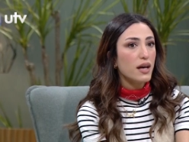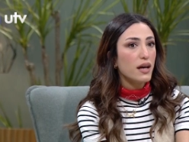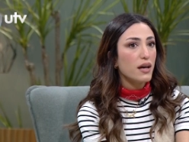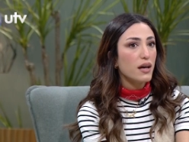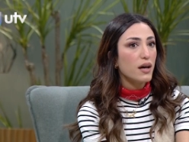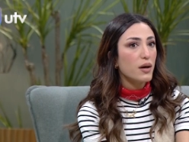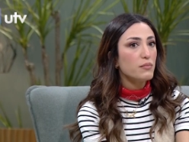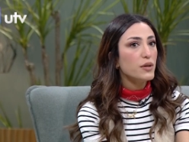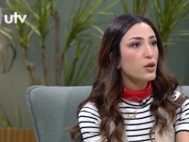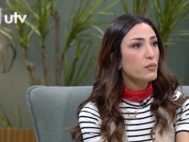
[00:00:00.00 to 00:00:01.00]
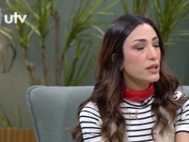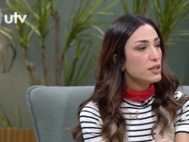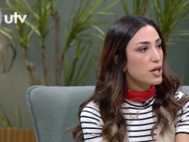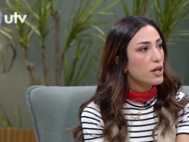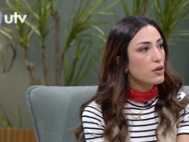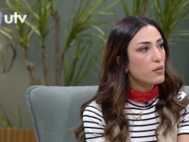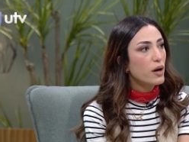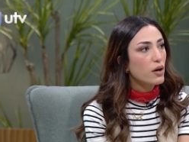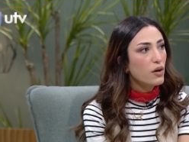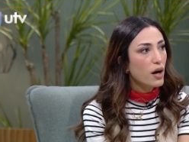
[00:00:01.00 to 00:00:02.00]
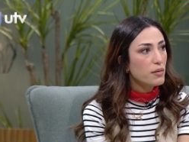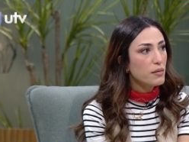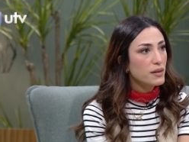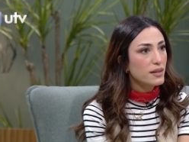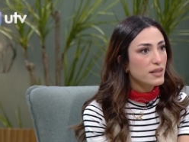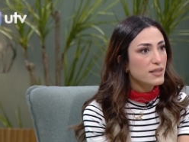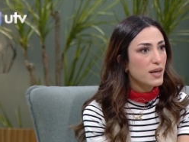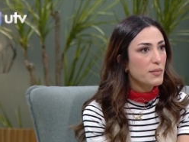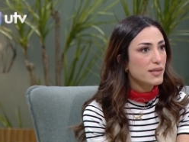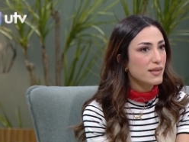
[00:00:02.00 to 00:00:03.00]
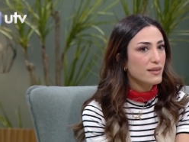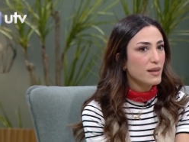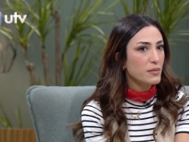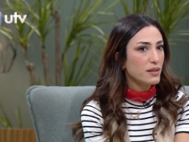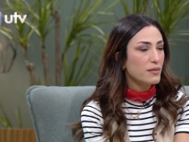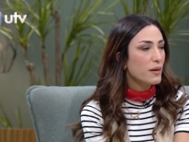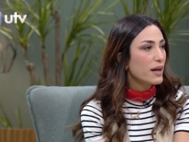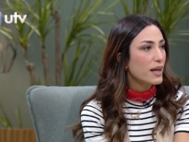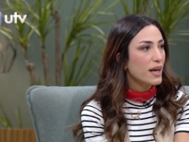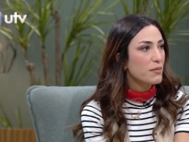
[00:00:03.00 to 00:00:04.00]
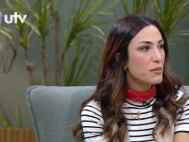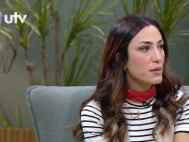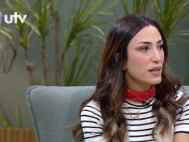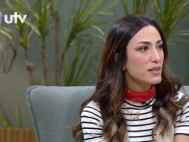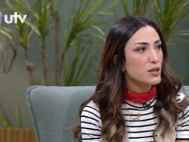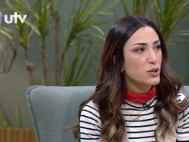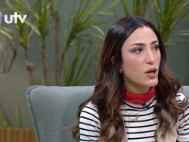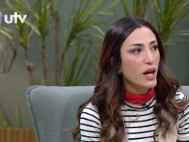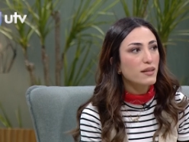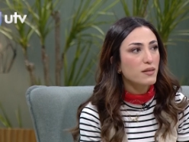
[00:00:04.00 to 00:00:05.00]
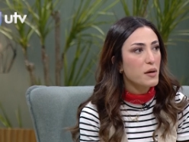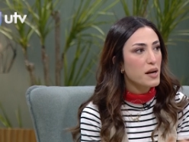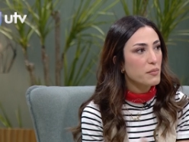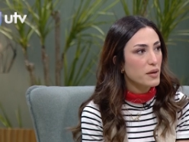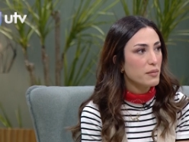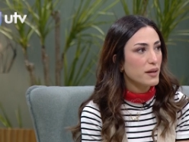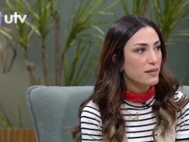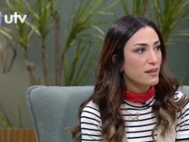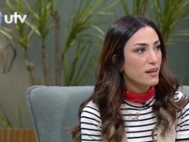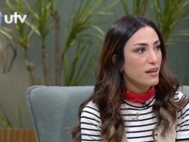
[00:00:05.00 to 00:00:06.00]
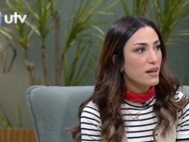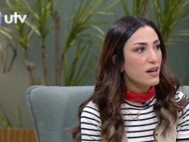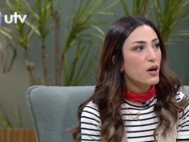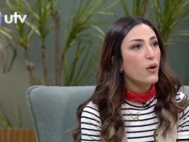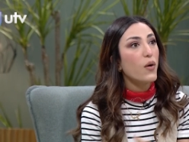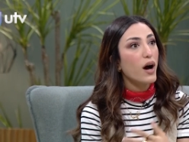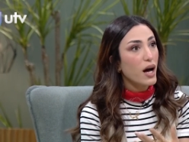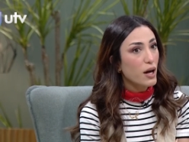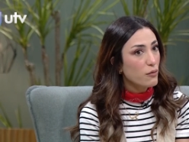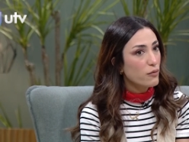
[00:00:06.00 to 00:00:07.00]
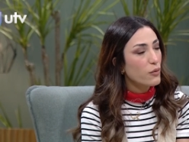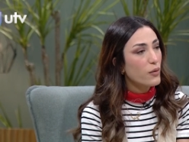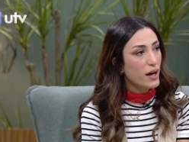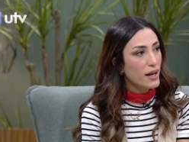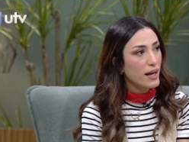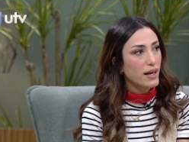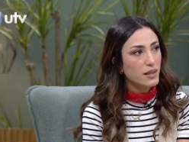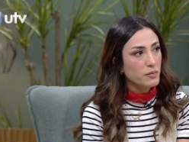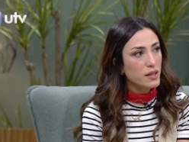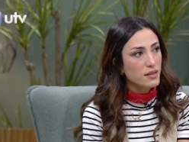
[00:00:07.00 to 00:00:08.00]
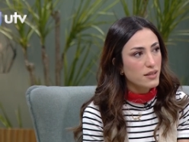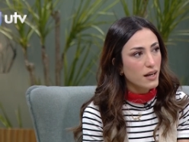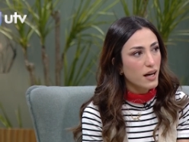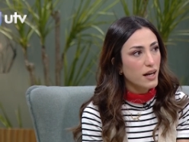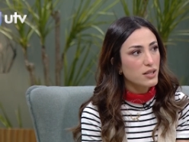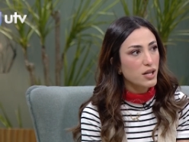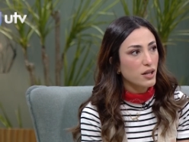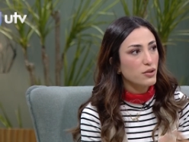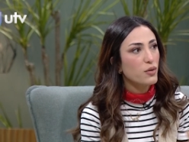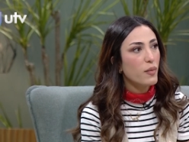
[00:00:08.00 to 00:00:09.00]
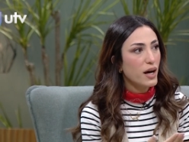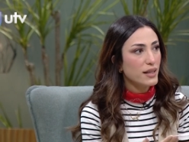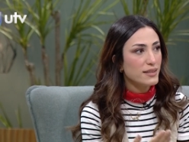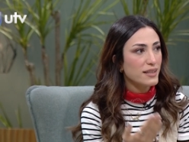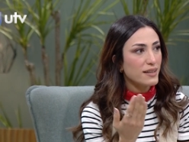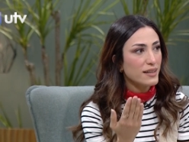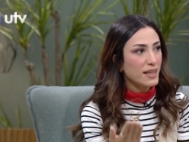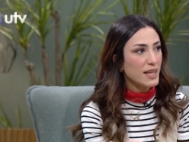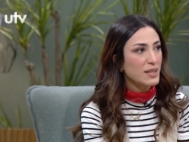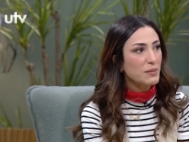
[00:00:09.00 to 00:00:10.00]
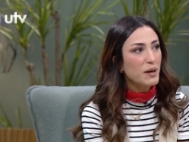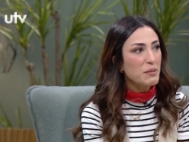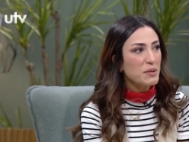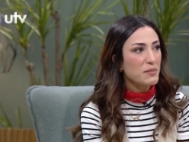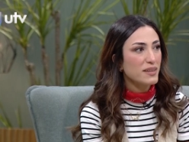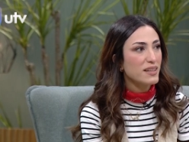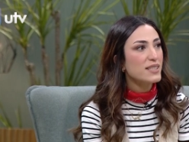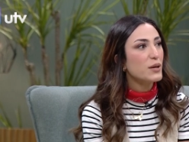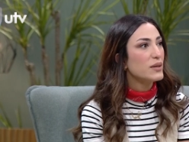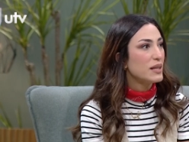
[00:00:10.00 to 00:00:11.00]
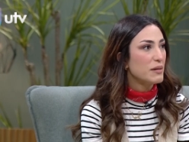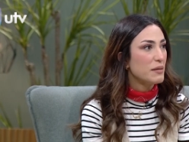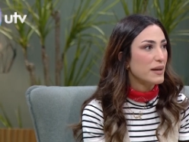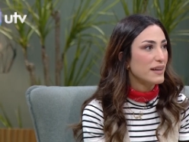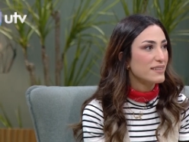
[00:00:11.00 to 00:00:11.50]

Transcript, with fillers: آه، بيهم اللي كانوا بقوها بالمدرسه بس انت من تبقيها بالمدرسه شلون راح تتمرن بالبيت اي واعرف هوايه يعني من اصدقائي كان عندهم التين يعني اللي هي تبقى بالمدرسه واللي بالبيت